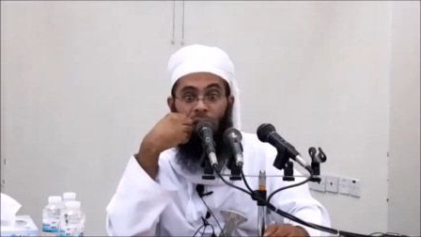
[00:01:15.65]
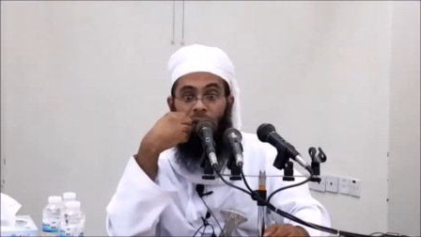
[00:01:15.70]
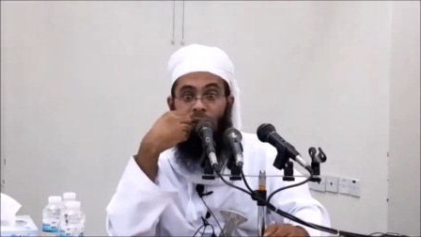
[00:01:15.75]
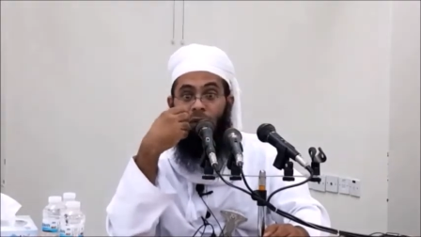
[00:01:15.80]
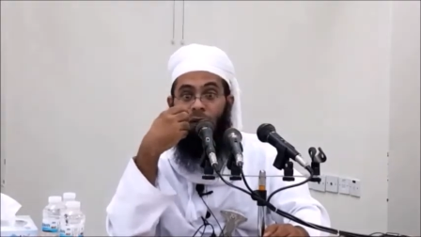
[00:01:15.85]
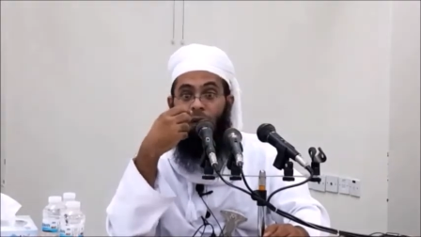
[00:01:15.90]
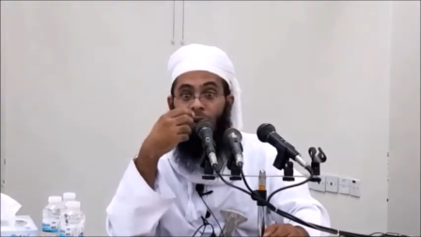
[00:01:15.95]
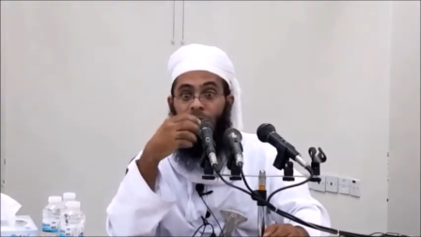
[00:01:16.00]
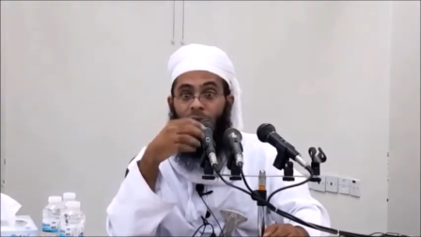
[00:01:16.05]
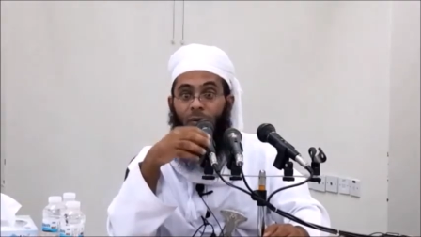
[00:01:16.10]

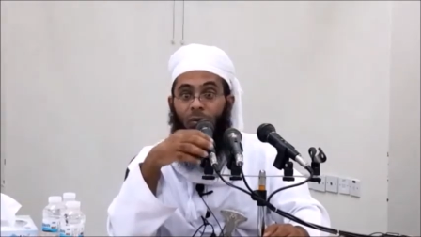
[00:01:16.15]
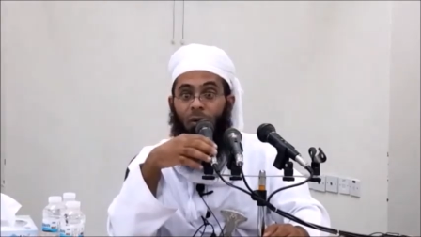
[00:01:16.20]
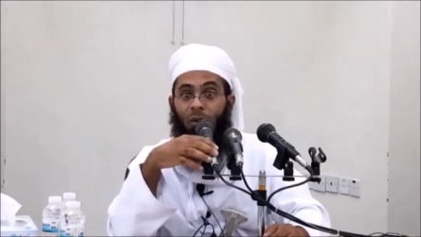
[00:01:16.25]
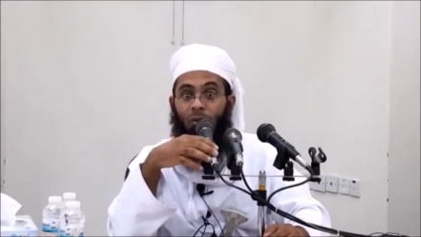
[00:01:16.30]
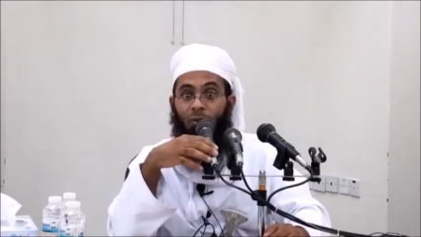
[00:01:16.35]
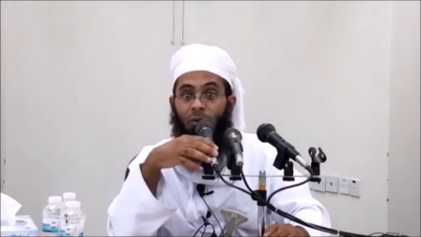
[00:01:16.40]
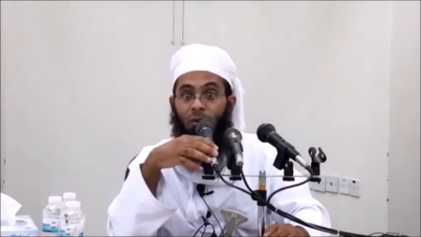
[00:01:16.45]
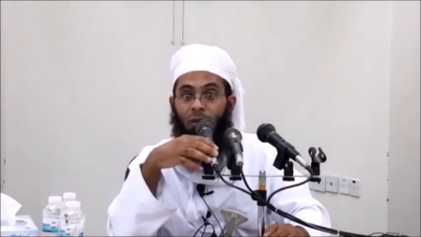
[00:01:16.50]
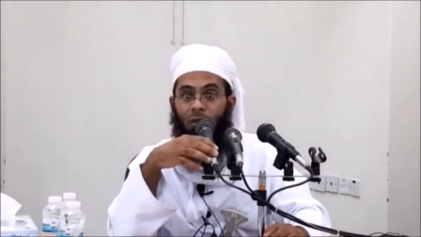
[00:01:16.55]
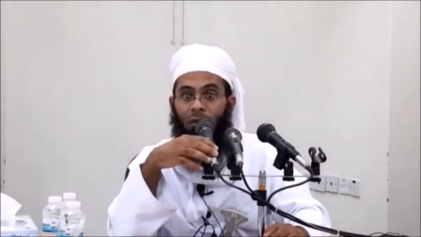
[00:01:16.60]
خلاف
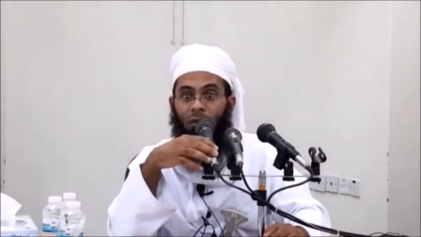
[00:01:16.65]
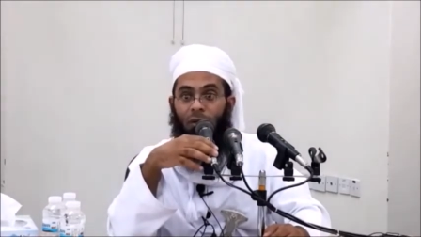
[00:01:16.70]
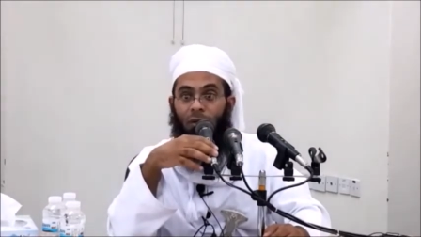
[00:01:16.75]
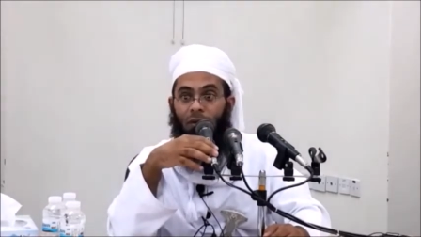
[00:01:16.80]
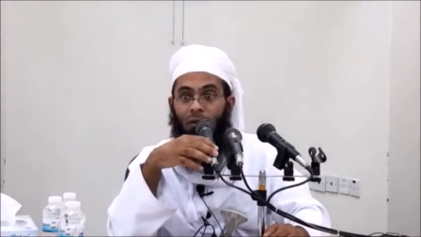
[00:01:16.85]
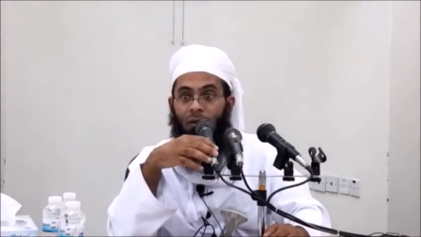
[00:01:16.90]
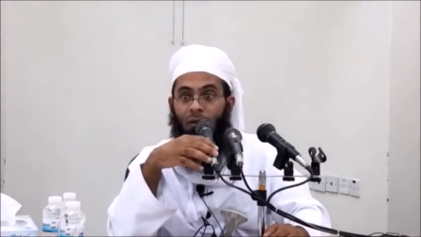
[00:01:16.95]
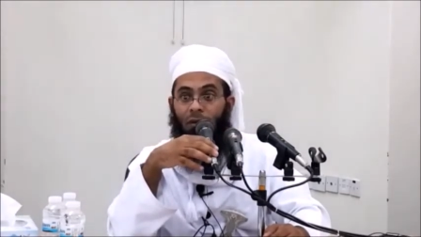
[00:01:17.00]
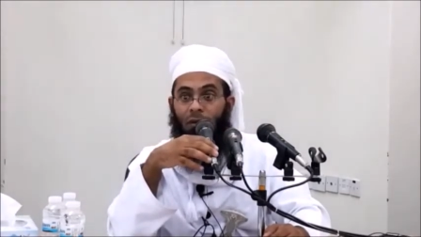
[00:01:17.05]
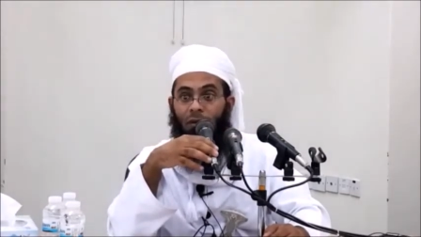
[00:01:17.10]
يبلعوهن
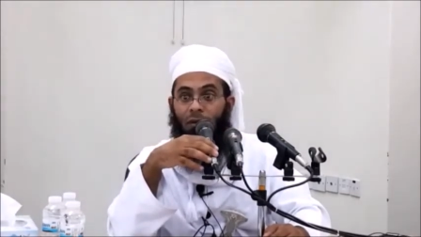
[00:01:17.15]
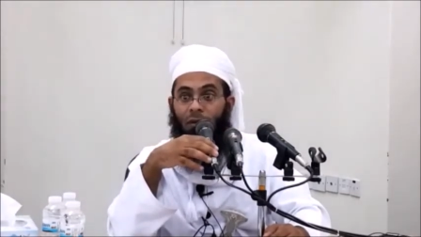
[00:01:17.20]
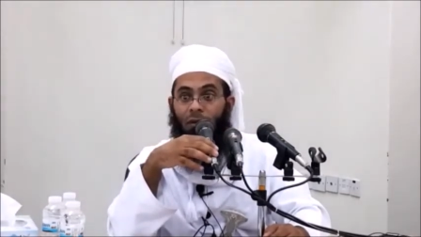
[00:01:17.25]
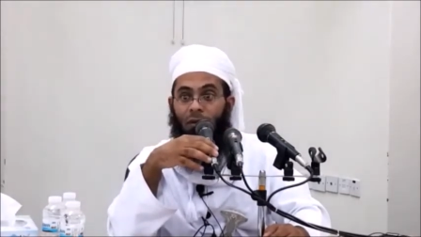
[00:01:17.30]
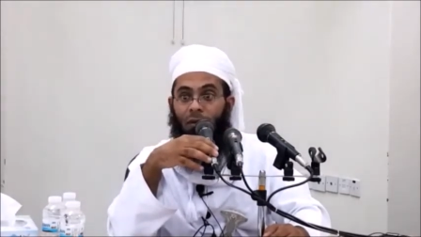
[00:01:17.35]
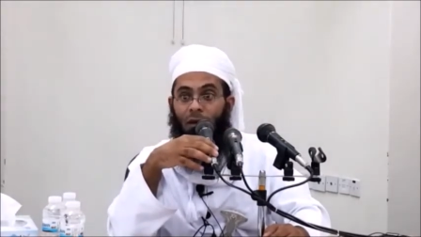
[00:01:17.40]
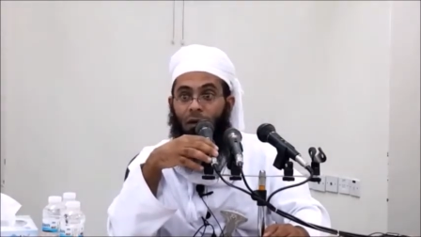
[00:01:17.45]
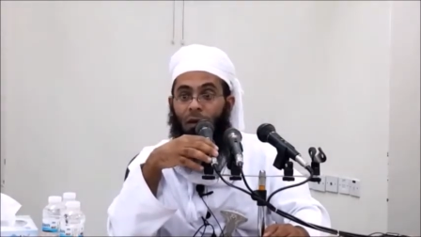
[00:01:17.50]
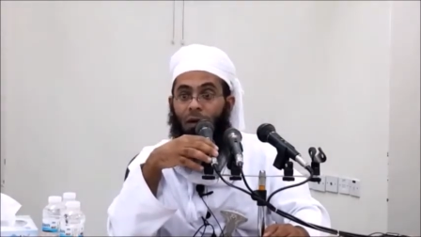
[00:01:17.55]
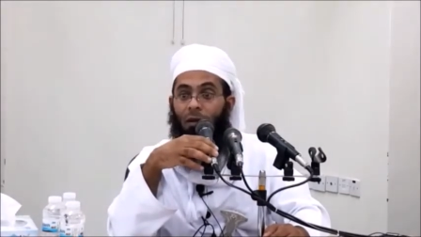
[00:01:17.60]

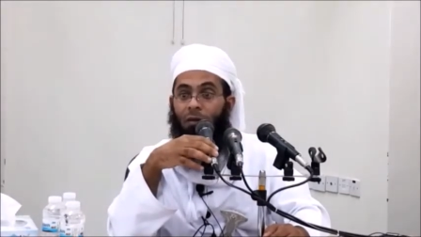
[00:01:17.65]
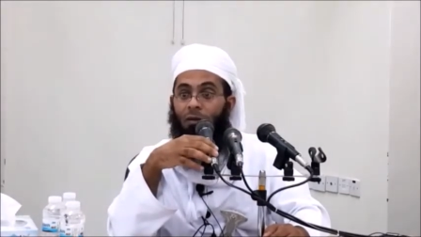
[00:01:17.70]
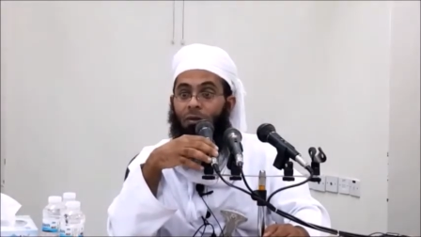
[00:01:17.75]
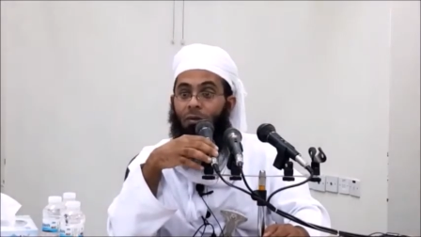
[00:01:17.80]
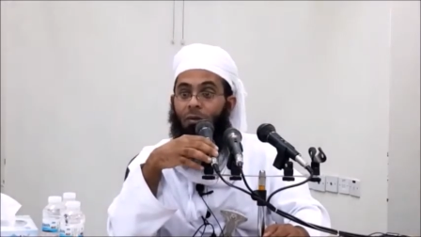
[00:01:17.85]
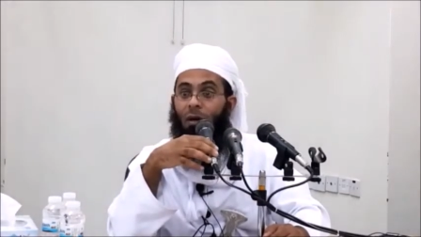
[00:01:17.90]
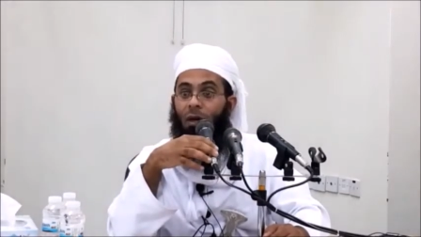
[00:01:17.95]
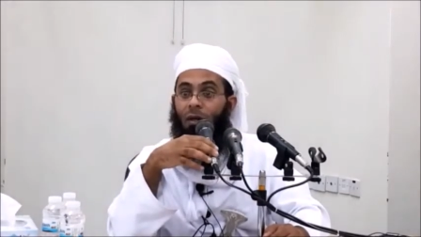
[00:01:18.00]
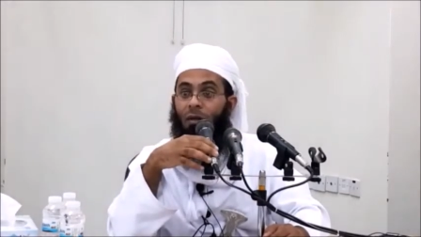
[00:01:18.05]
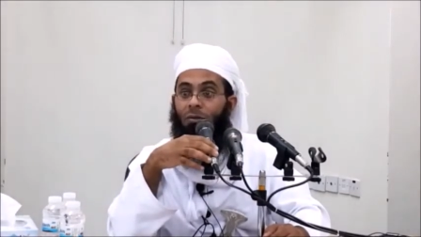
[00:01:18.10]
هذا
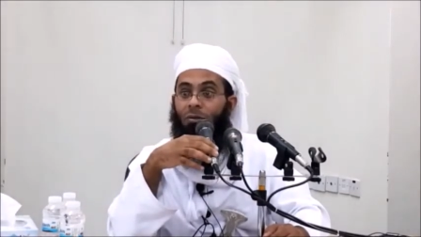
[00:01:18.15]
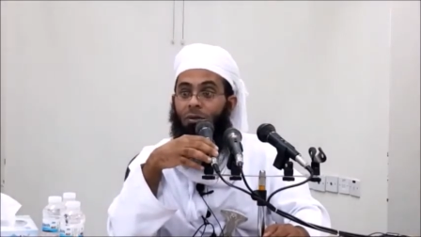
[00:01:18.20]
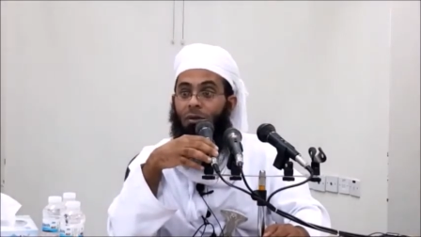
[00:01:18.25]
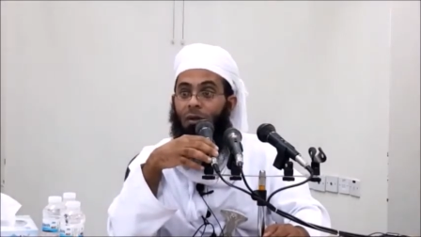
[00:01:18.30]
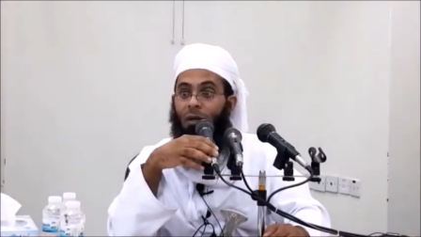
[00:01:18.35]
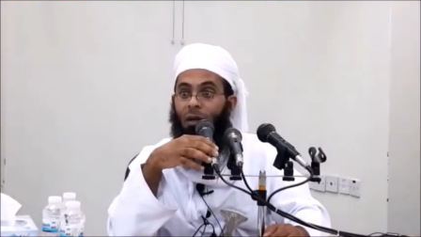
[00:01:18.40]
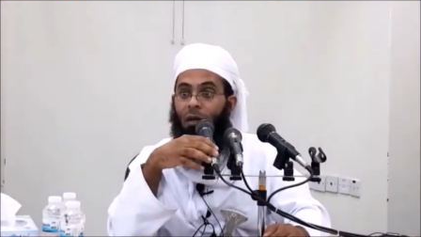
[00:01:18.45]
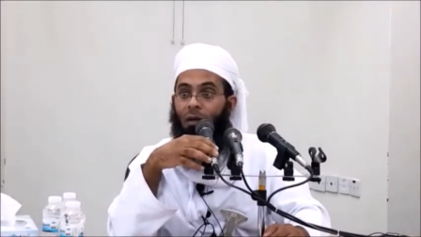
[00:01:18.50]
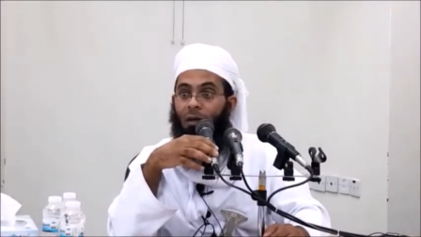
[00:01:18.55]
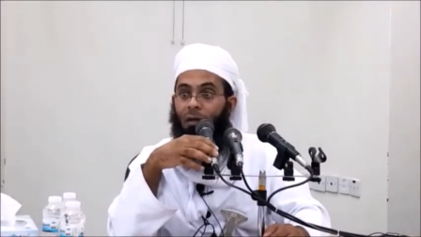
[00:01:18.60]
سوى لنا
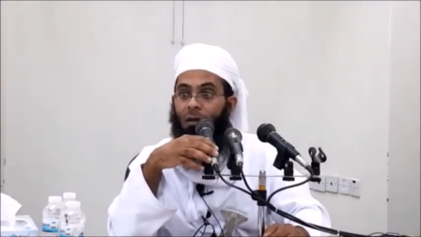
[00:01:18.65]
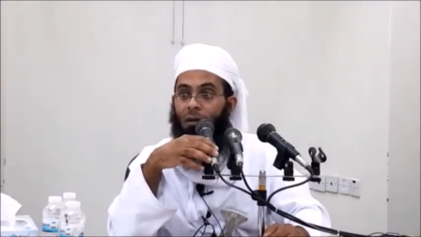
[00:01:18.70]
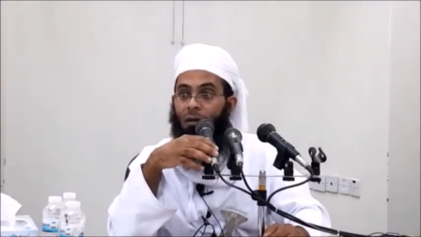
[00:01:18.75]
مشكلة